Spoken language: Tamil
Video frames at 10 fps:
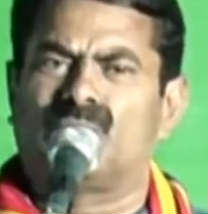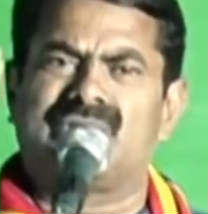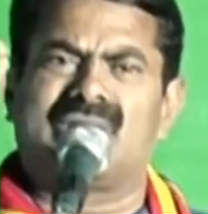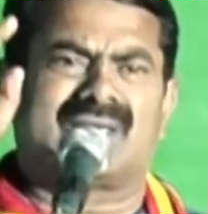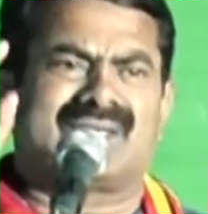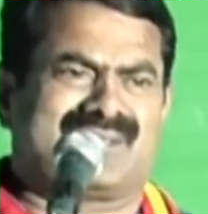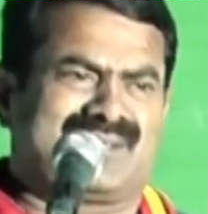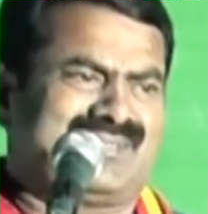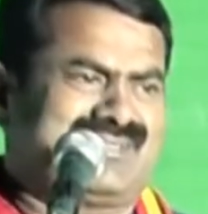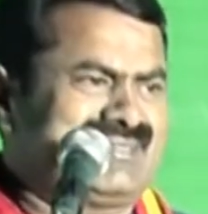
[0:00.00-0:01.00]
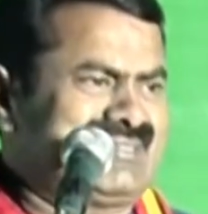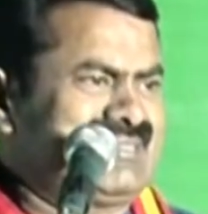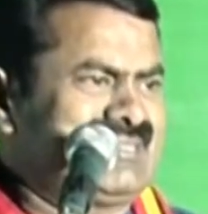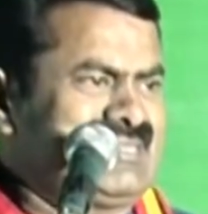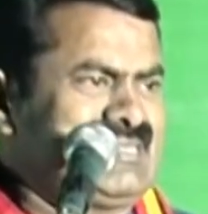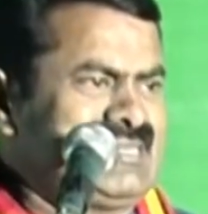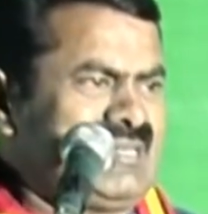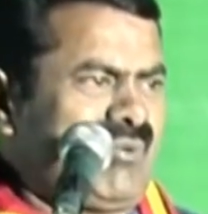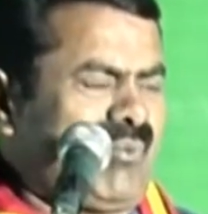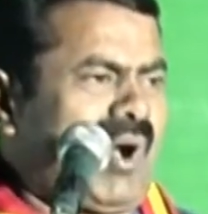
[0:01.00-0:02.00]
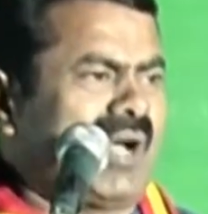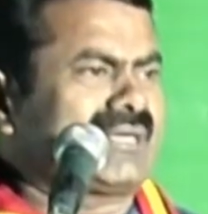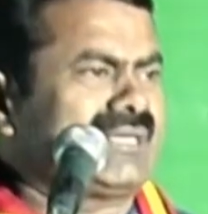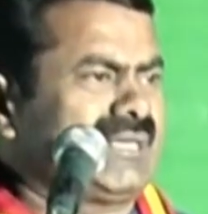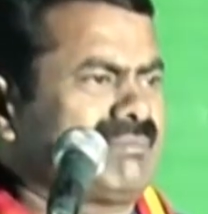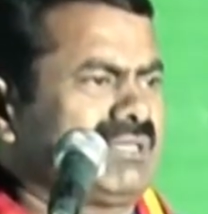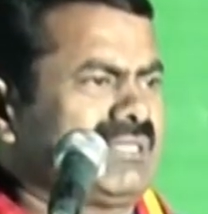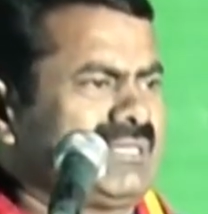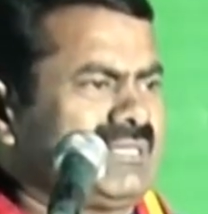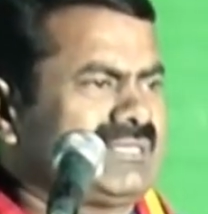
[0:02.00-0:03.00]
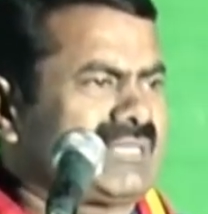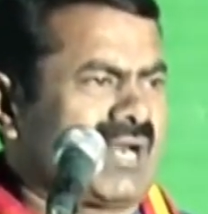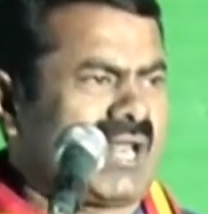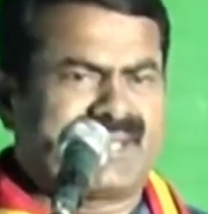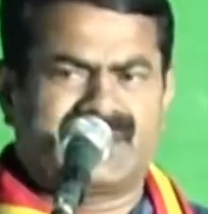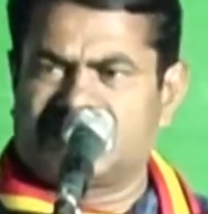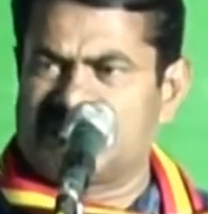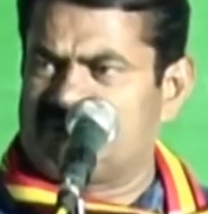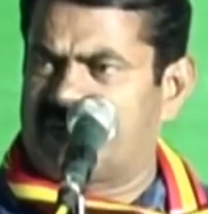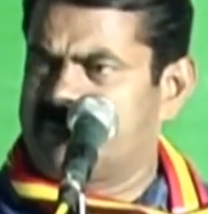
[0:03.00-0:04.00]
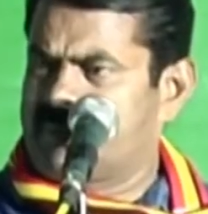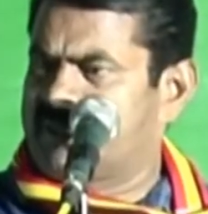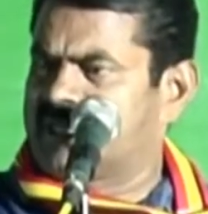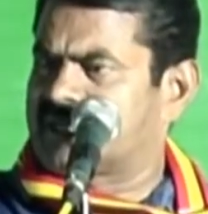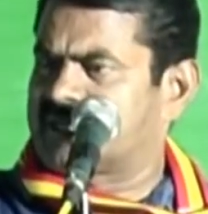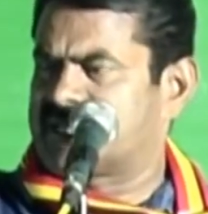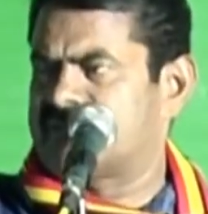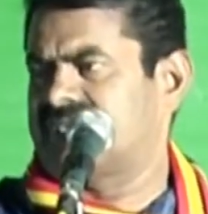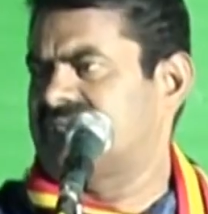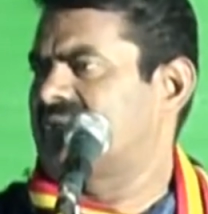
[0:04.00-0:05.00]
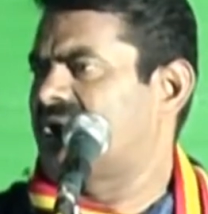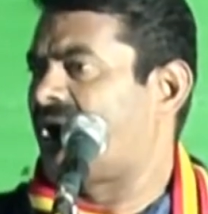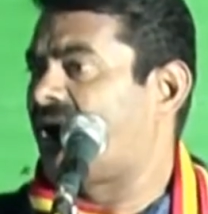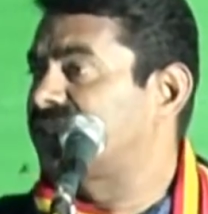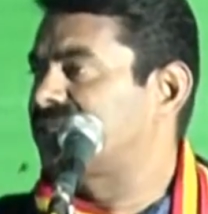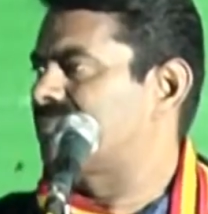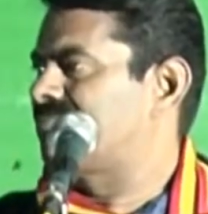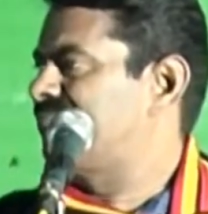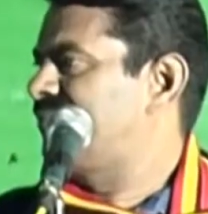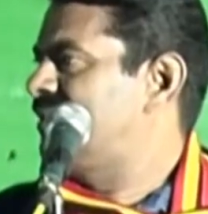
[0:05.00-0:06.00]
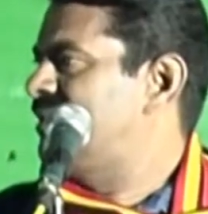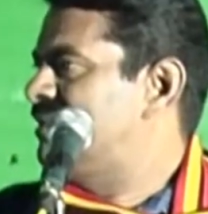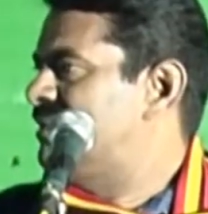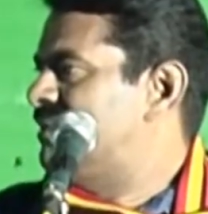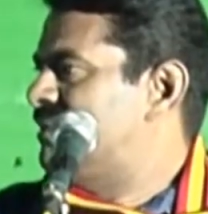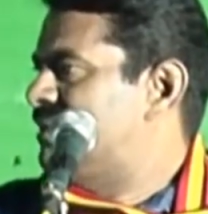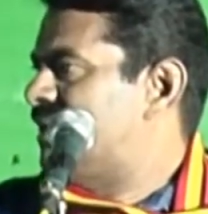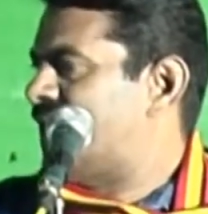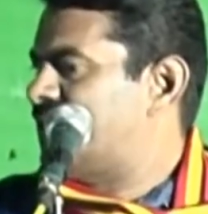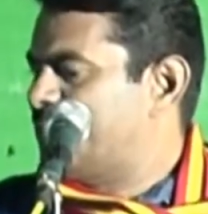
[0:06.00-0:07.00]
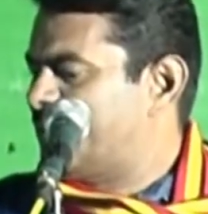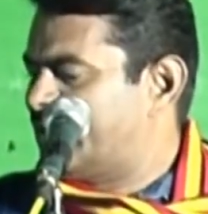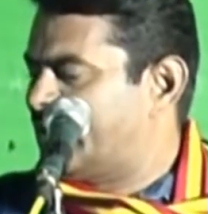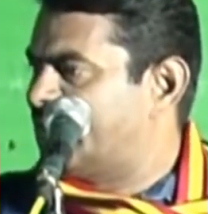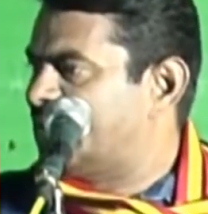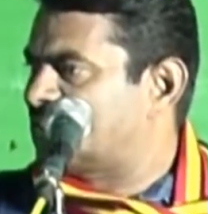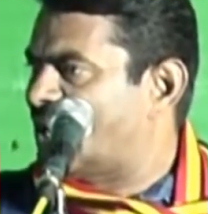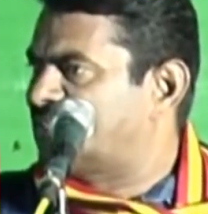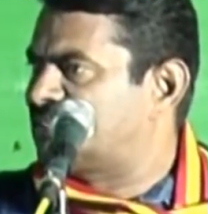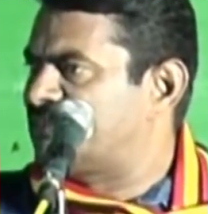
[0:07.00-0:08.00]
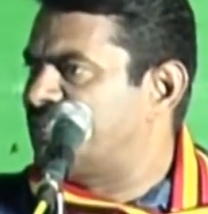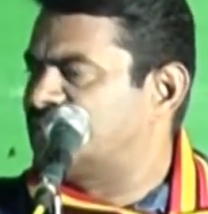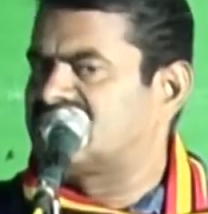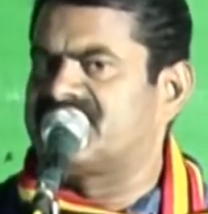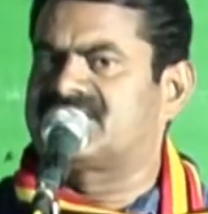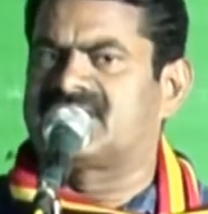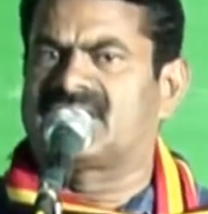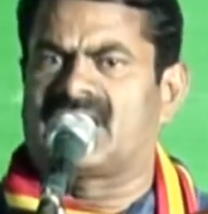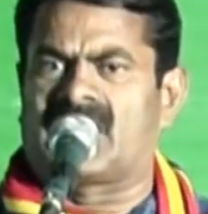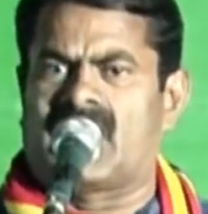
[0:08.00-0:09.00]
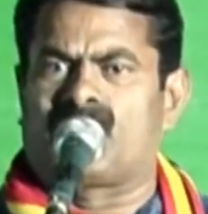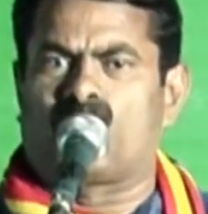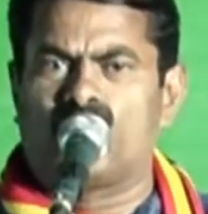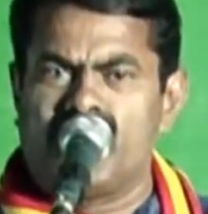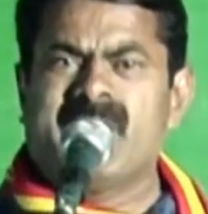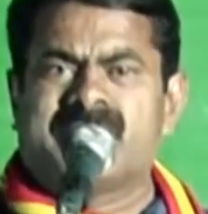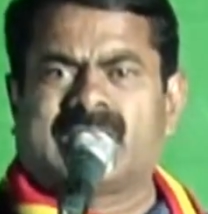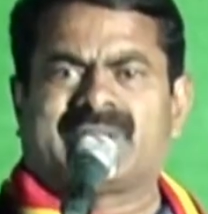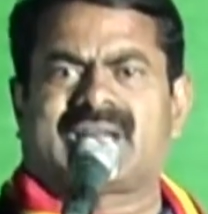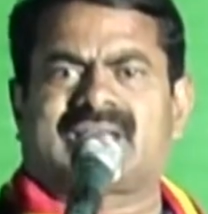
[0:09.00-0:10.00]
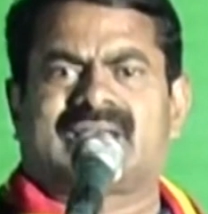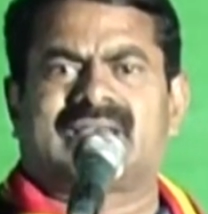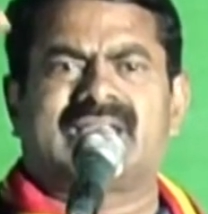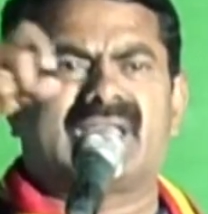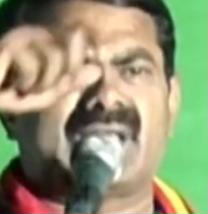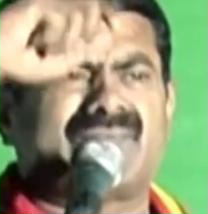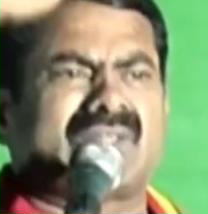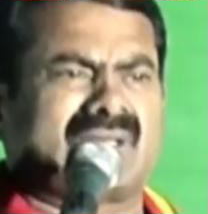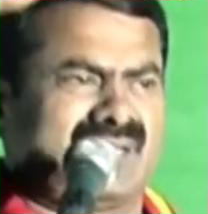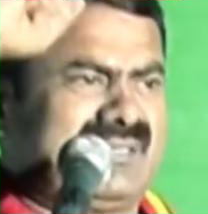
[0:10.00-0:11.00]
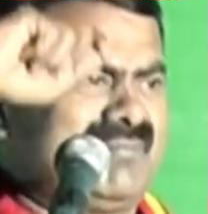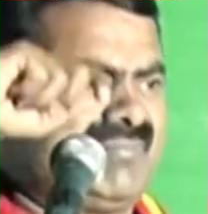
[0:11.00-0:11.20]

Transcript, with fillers: உறுதியாக இருங்கள் வாக்கு என்பது ஜனநாயகத்தின் வலிமை மிக்க கருவி ஆயுதம் அடிமை நிலையில் தாழ்த்தி வீழ்த்தி வைத்திருக்கிற நாம் உரிமை பெறுவதற்கு ஏந்துங்கள்